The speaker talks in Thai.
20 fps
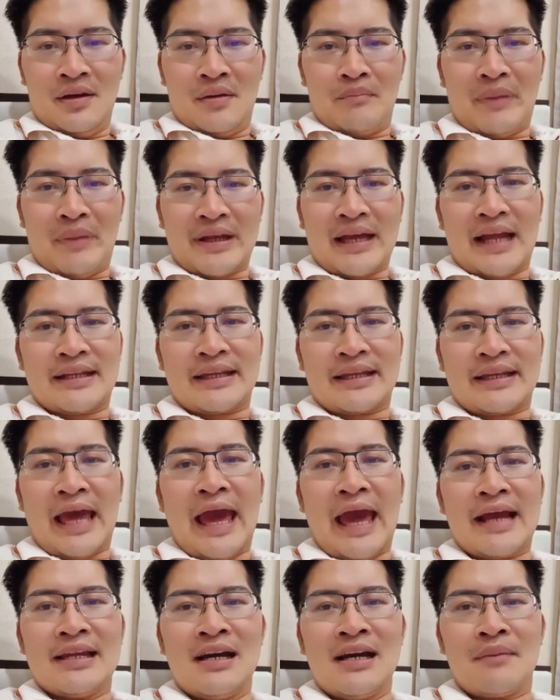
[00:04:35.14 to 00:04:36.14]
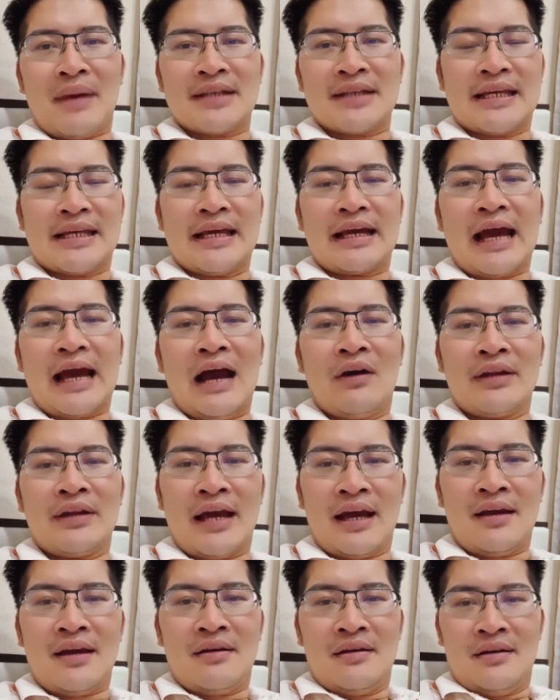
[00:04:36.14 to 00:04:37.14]
ไปกั่นแกล้งเรื่องภาษีเขา
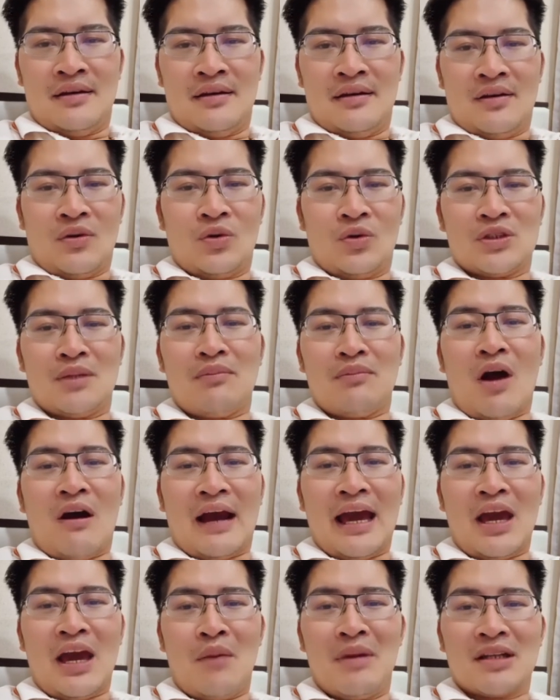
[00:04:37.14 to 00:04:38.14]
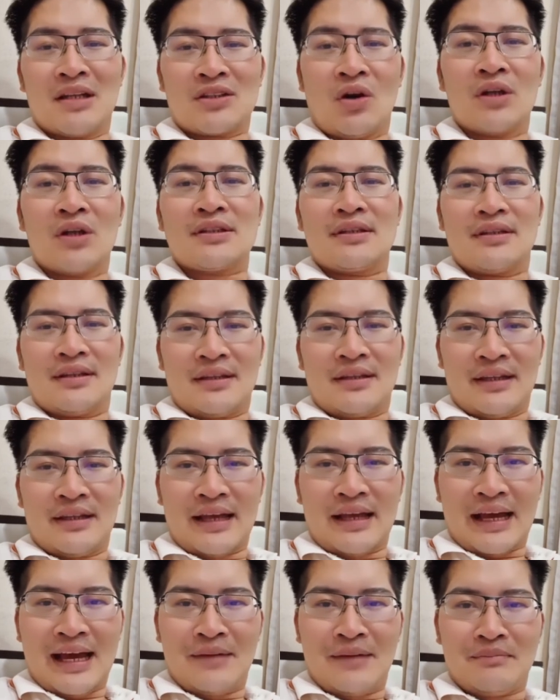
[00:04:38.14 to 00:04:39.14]
นะกูจะบอกให้เอามึงตุ๊ดนะ
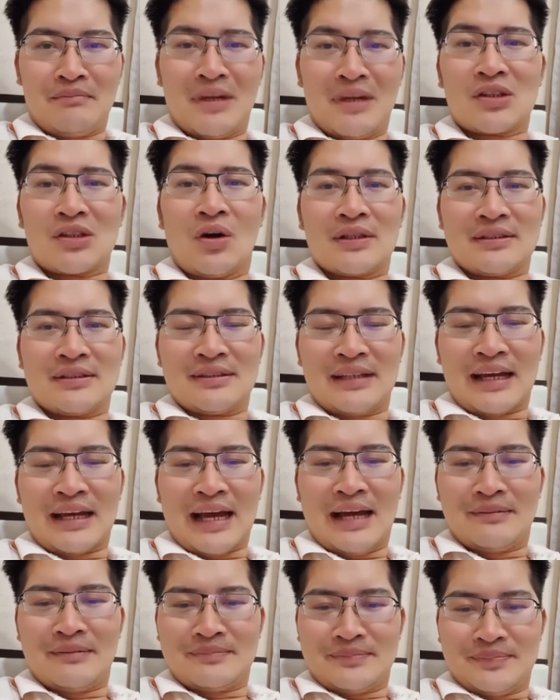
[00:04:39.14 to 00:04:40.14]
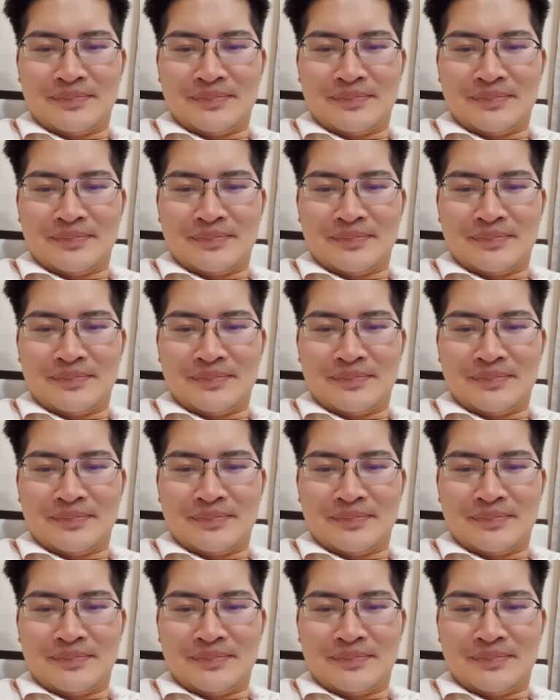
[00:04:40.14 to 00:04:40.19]
ครับมึงตุ๊ดนะครับ